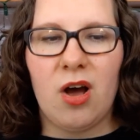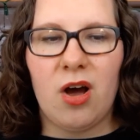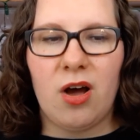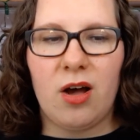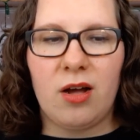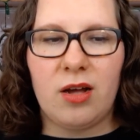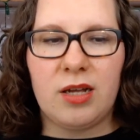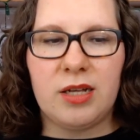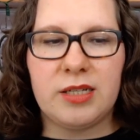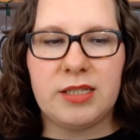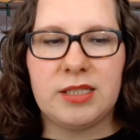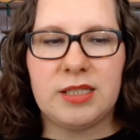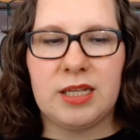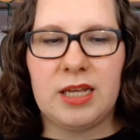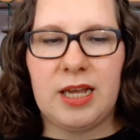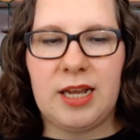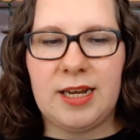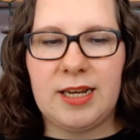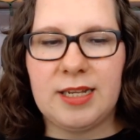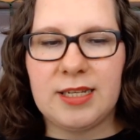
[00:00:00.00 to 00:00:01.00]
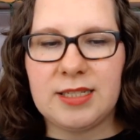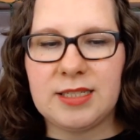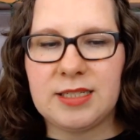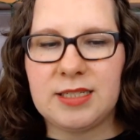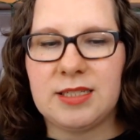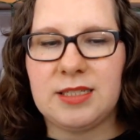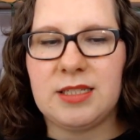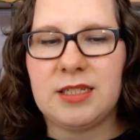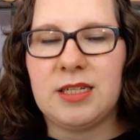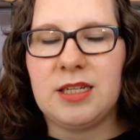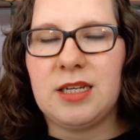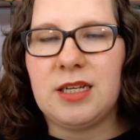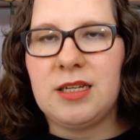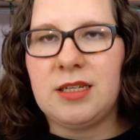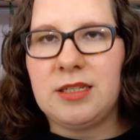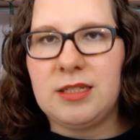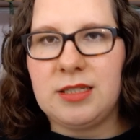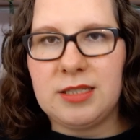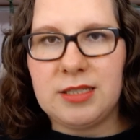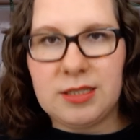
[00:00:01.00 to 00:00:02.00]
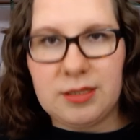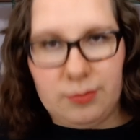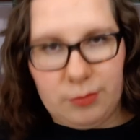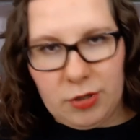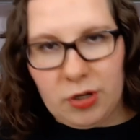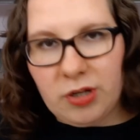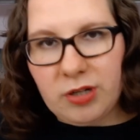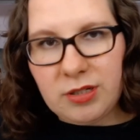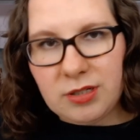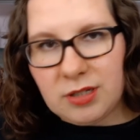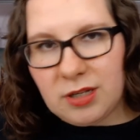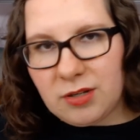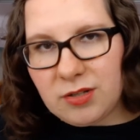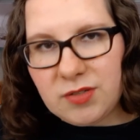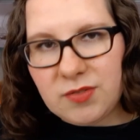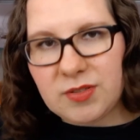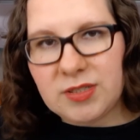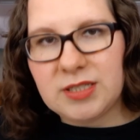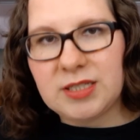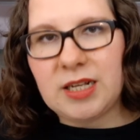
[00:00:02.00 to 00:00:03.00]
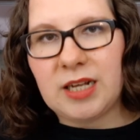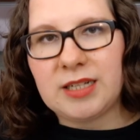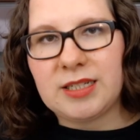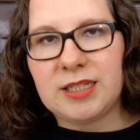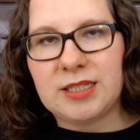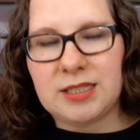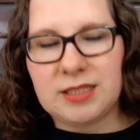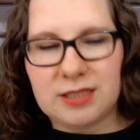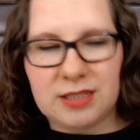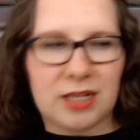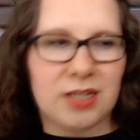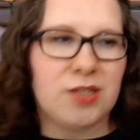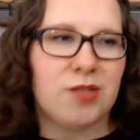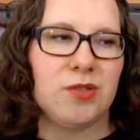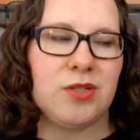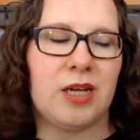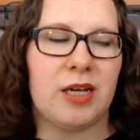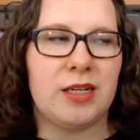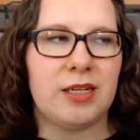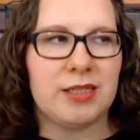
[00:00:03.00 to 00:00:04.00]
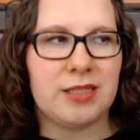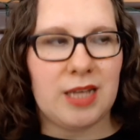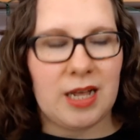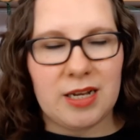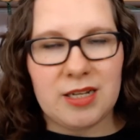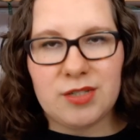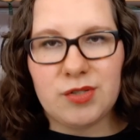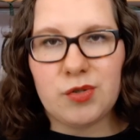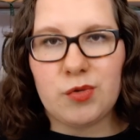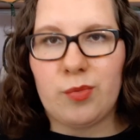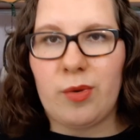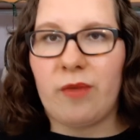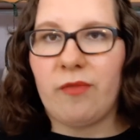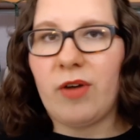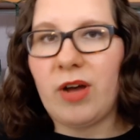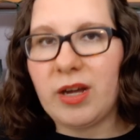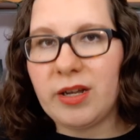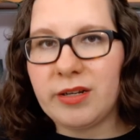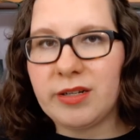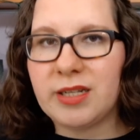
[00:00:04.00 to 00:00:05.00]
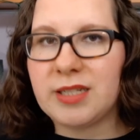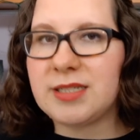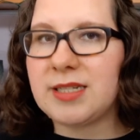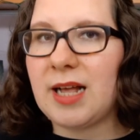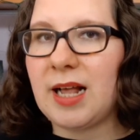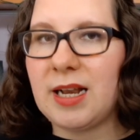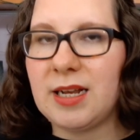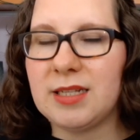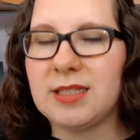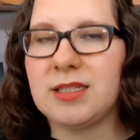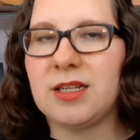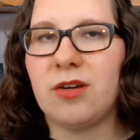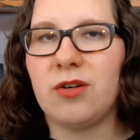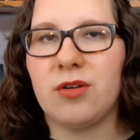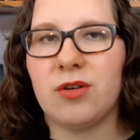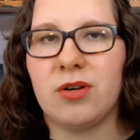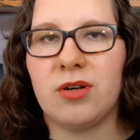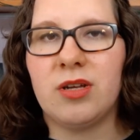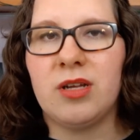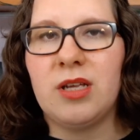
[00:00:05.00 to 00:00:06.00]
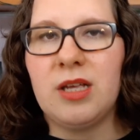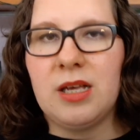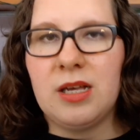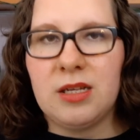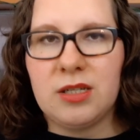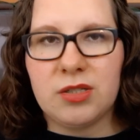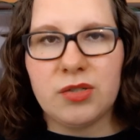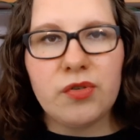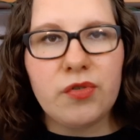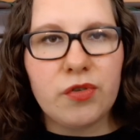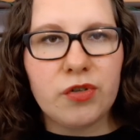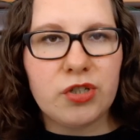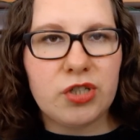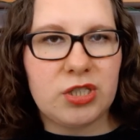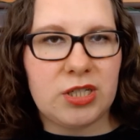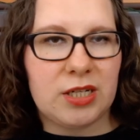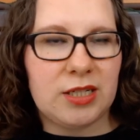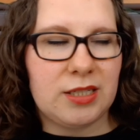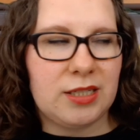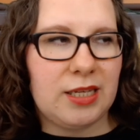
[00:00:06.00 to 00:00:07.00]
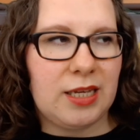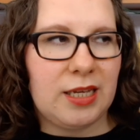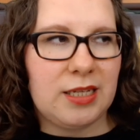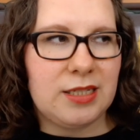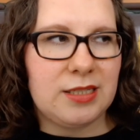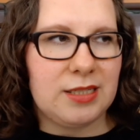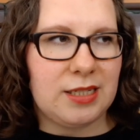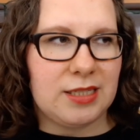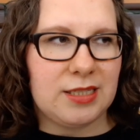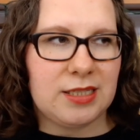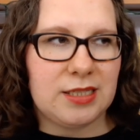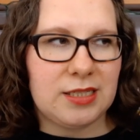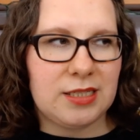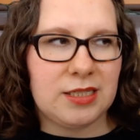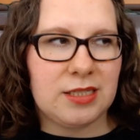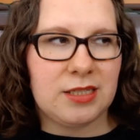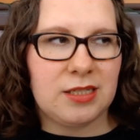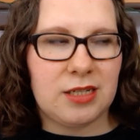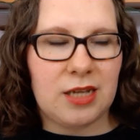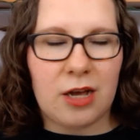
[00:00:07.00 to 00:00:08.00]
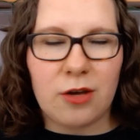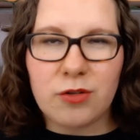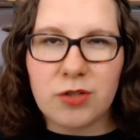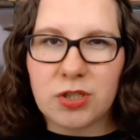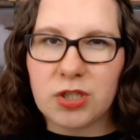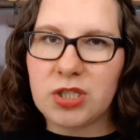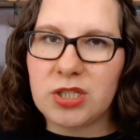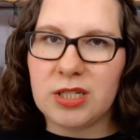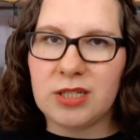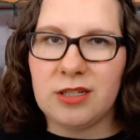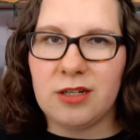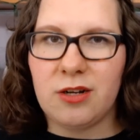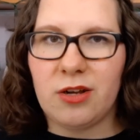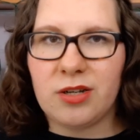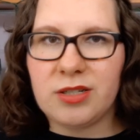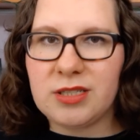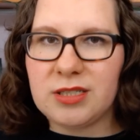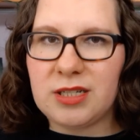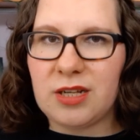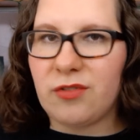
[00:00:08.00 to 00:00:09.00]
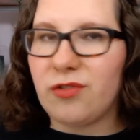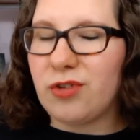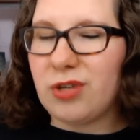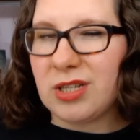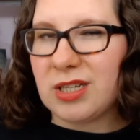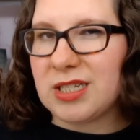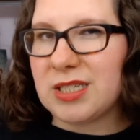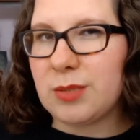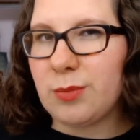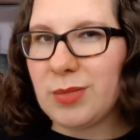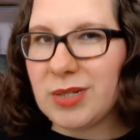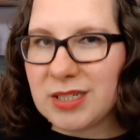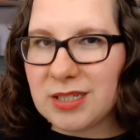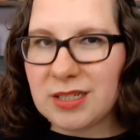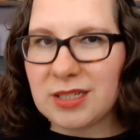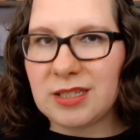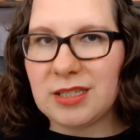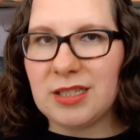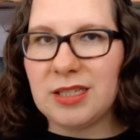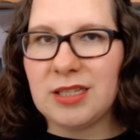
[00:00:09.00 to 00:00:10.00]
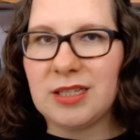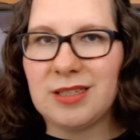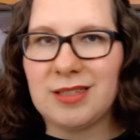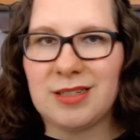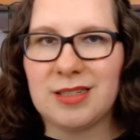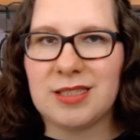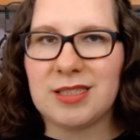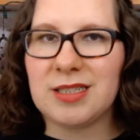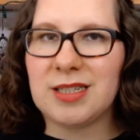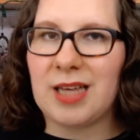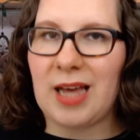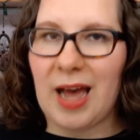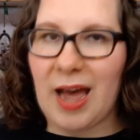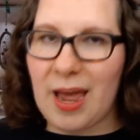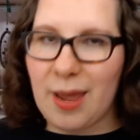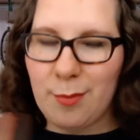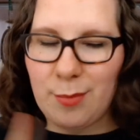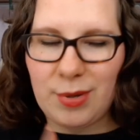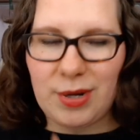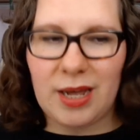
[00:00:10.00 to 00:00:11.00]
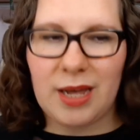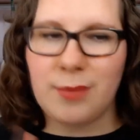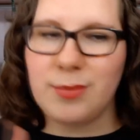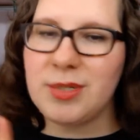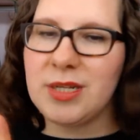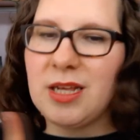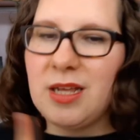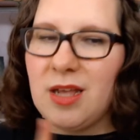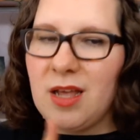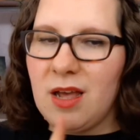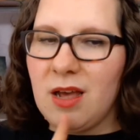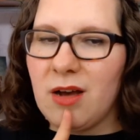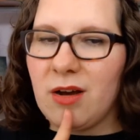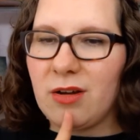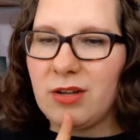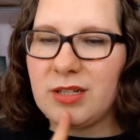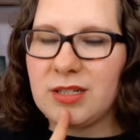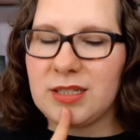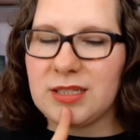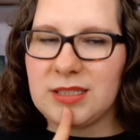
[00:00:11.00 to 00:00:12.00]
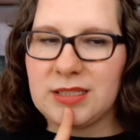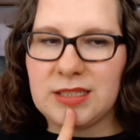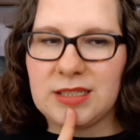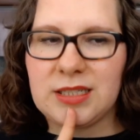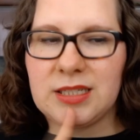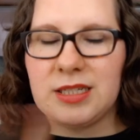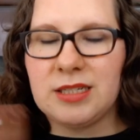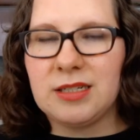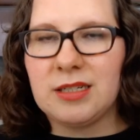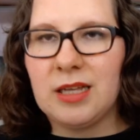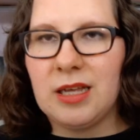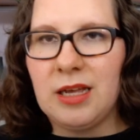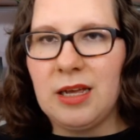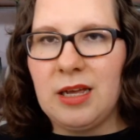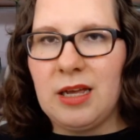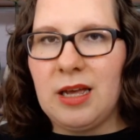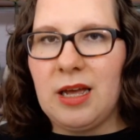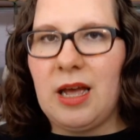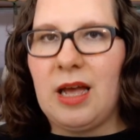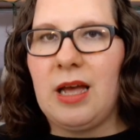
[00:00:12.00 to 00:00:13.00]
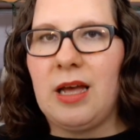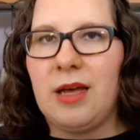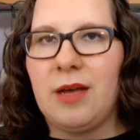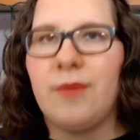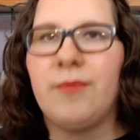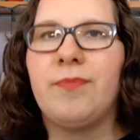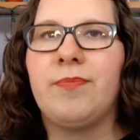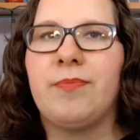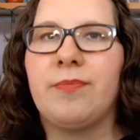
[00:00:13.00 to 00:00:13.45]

Und äh, Alex äh, ist im neunten Haus, wie gesagt, das ist dazu da, das alles zu überwachen, das alles auch so vonstatten geht, dass außenstehende Leute davon nichts mitkriegen, es geheim bleibt und es sich in äh,